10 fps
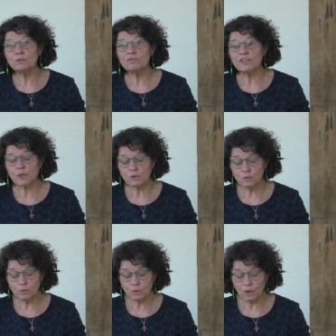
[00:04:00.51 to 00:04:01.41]

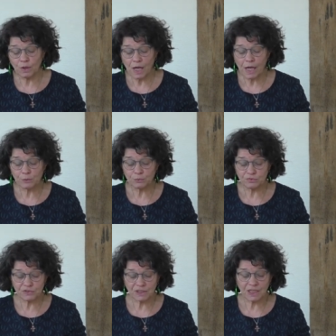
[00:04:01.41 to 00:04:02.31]
l'ouverture à une
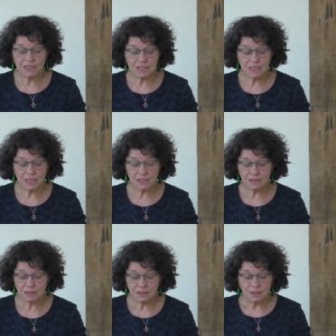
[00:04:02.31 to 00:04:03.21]
vie chrétienne
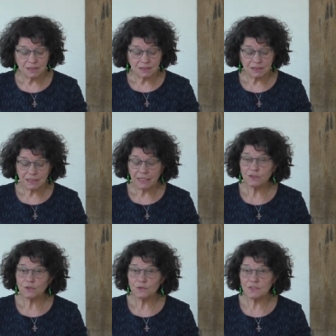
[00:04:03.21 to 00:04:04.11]
qui a
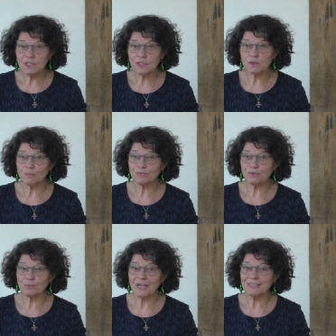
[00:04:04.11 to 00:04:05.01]
sans cesse
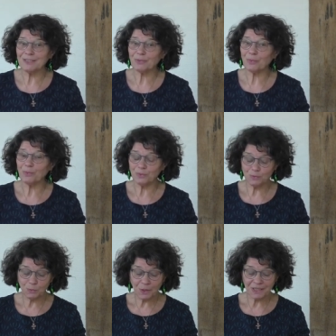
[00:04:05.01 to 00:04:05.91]
besoin d'être
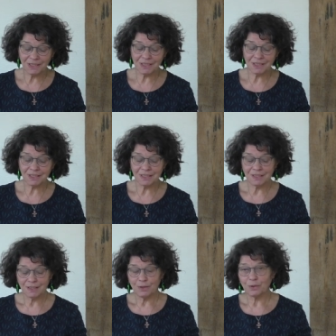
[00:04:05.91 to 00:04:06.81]
nourrie,
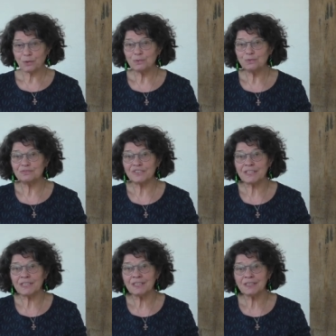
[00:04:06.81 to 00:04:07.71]

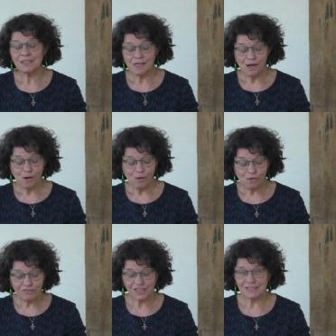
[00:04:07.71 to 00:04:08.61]
renouvelée,
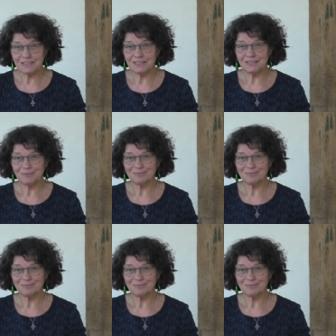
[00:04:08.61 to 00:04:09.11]
convertie.